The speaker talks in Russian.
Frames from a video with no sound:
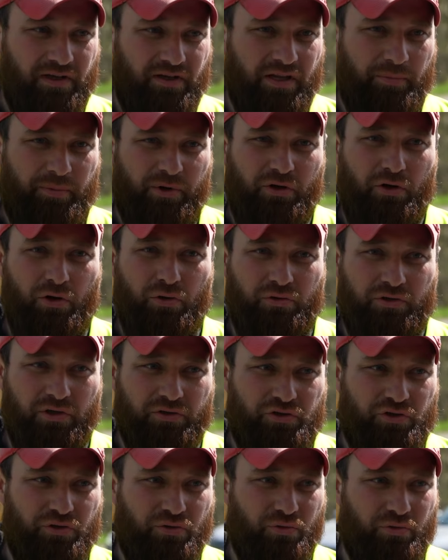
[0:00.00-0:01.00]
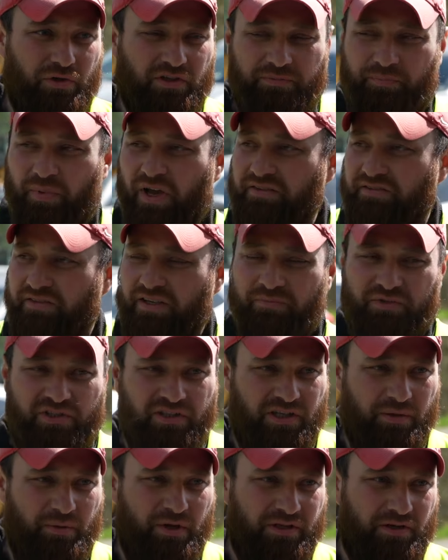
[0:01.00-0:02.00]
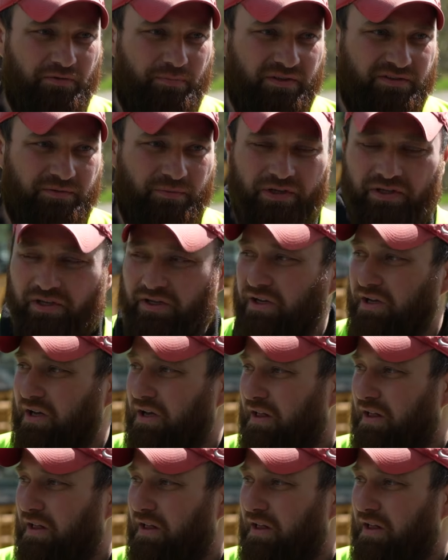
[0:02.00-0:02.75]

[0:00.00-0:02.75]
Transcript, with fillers: на определенную толщину, у нас 5-7 сантиметров по смете.